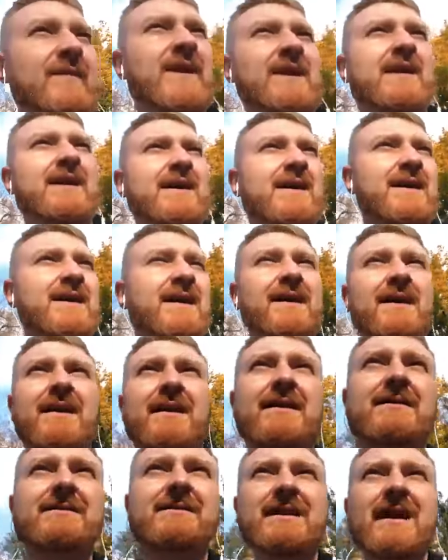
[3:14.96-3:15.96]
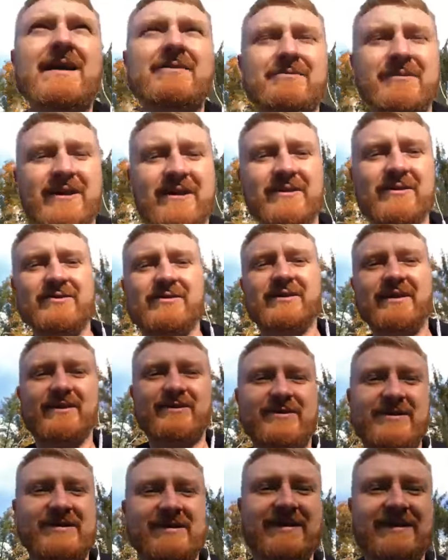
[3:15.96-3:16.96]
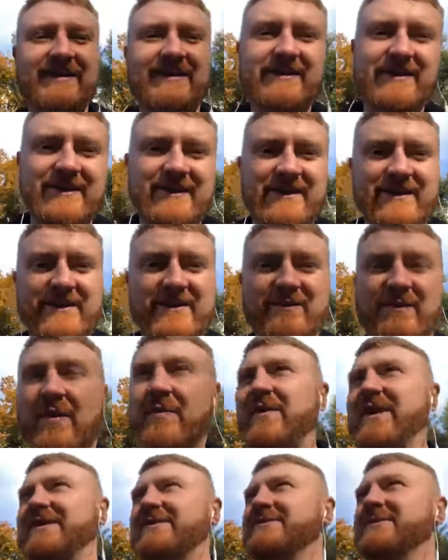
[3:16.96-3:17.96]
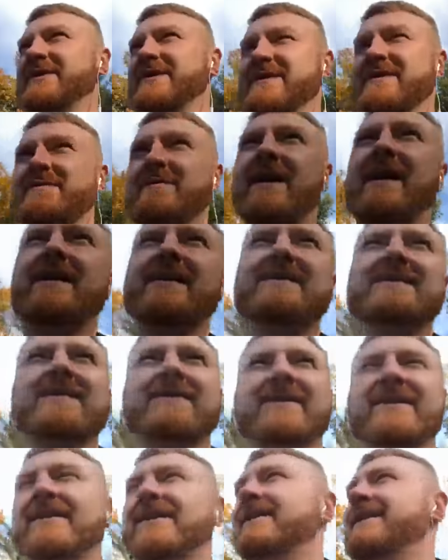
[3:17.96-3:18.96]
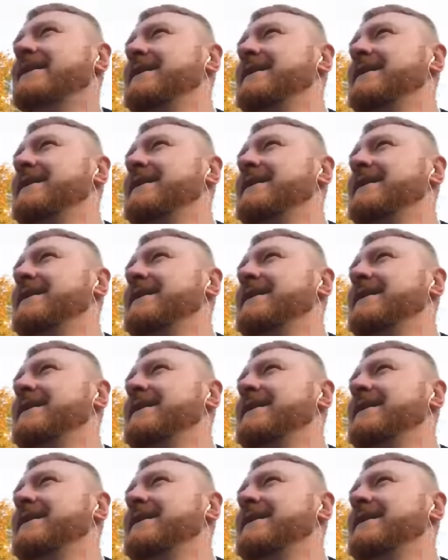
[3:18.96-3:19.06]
а, да, мне не удалось а, попасть в муниципальный совет.